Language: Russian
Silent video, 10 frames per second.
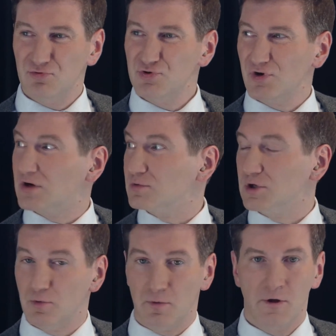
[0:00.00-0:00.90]
все, как мы
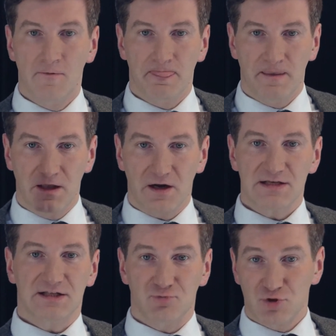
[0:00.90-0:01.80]
любим. И раз
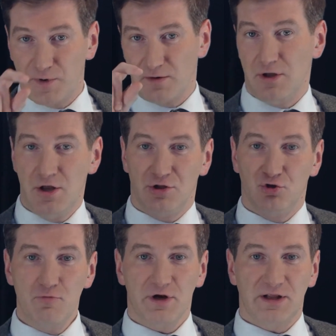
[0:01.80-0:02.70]
там уже прямо,
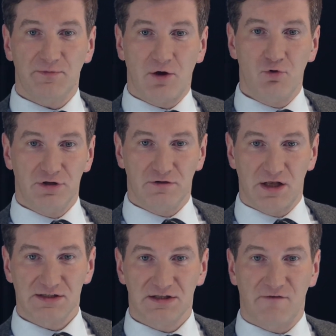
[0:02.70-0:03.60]
номер там такой-то на,
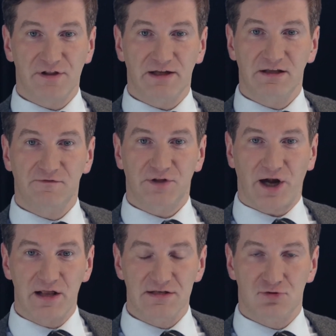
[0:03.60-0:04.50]
на вкладке в
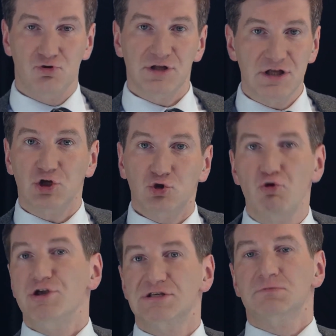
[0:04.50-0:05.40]
тренде. Но это никто
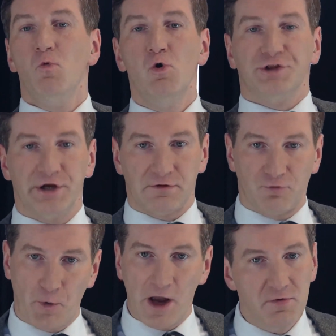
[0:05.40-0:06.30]
не смотрит, вы
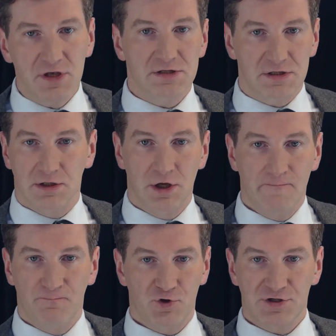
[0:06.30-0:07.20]
поймите.
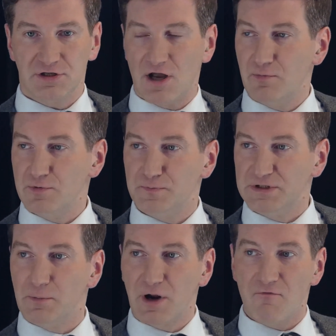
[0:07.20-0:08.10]
То есть это как бы
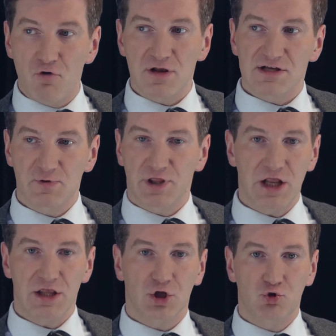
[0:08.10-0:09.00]
добровольно
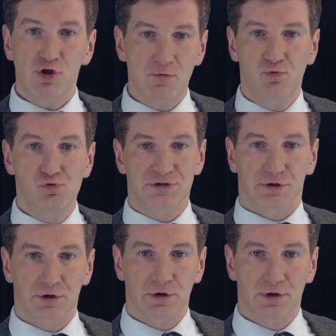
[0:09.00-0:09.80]
смотреть никто не будет.